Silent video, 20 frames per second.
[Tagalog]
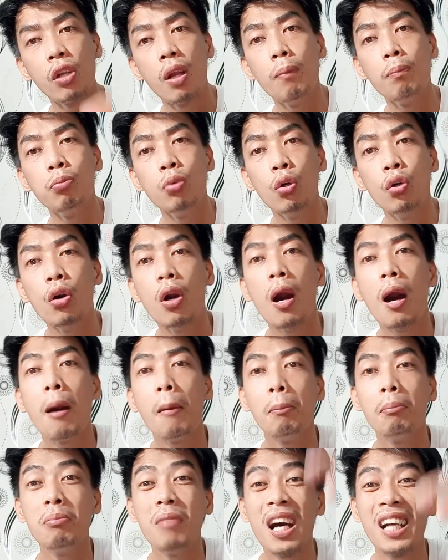niyo lang po
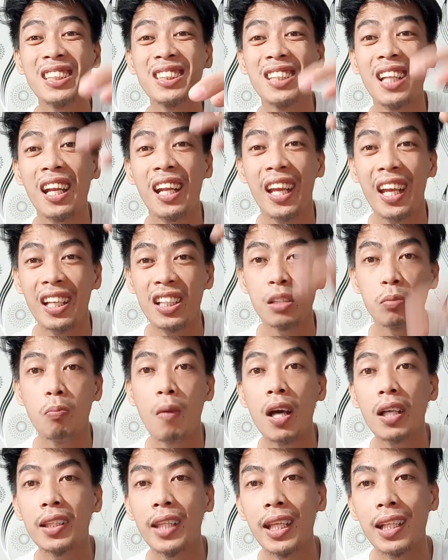Master Edge
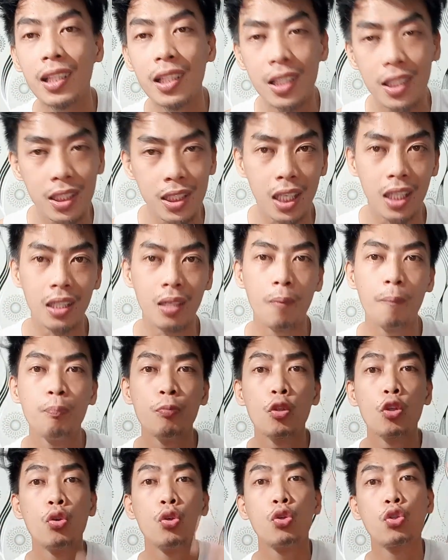Back Technician.
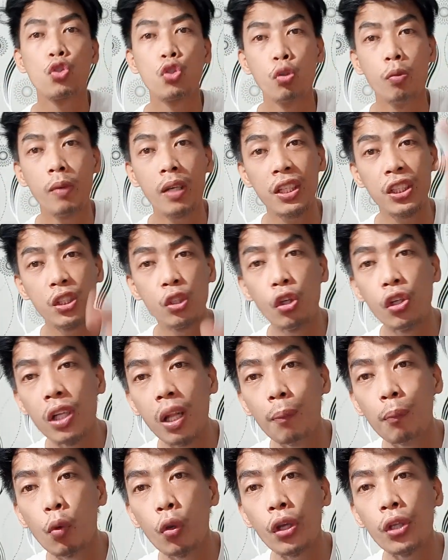So makijoin
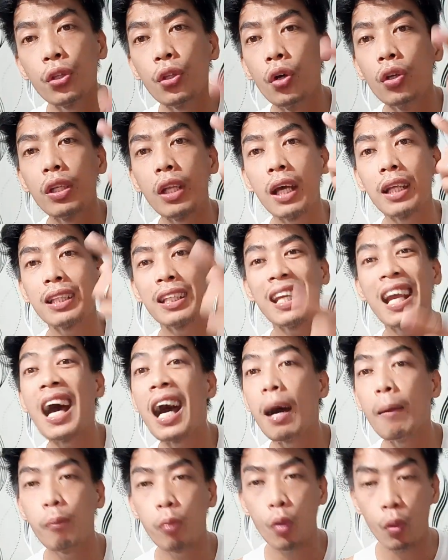lang po kayo doon at
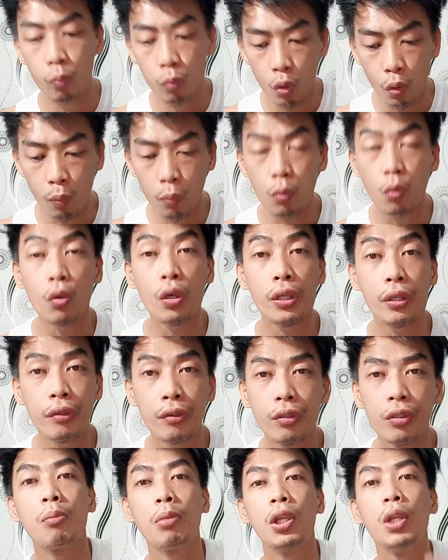i-approve ko po kayo.
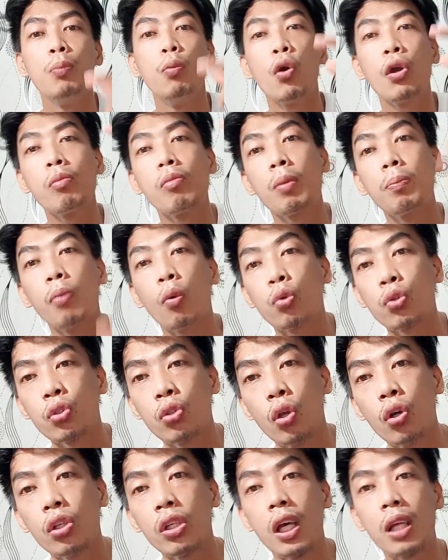Pwede po kayo mag-post
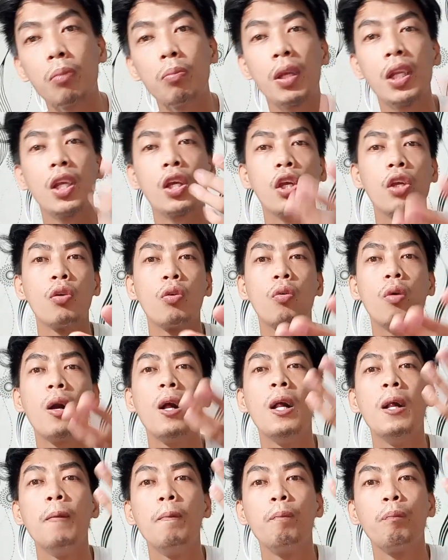doon at pwede kayong
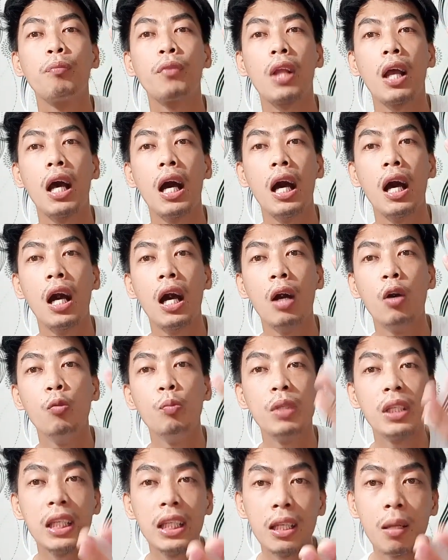uh,
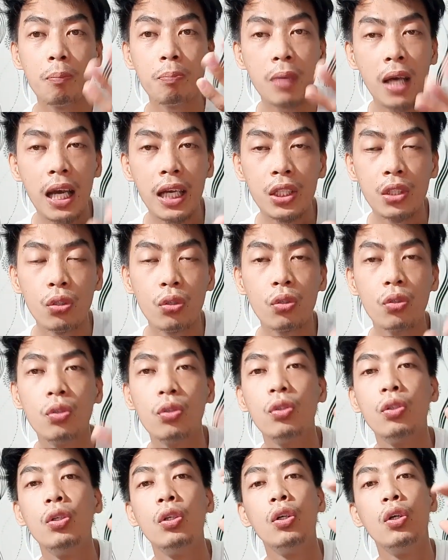humingi ng payo
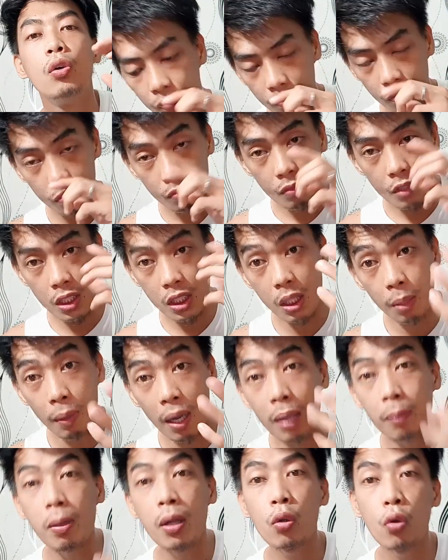sa
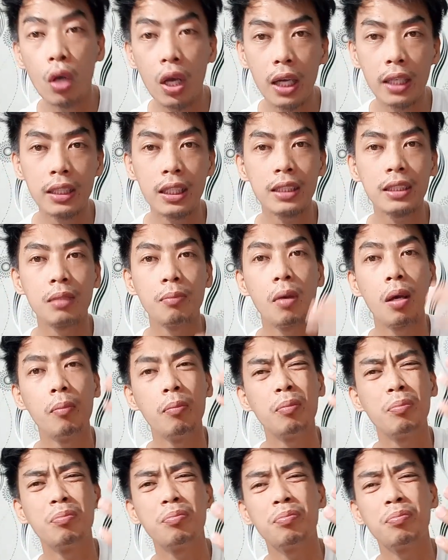mga baguhan at sa mga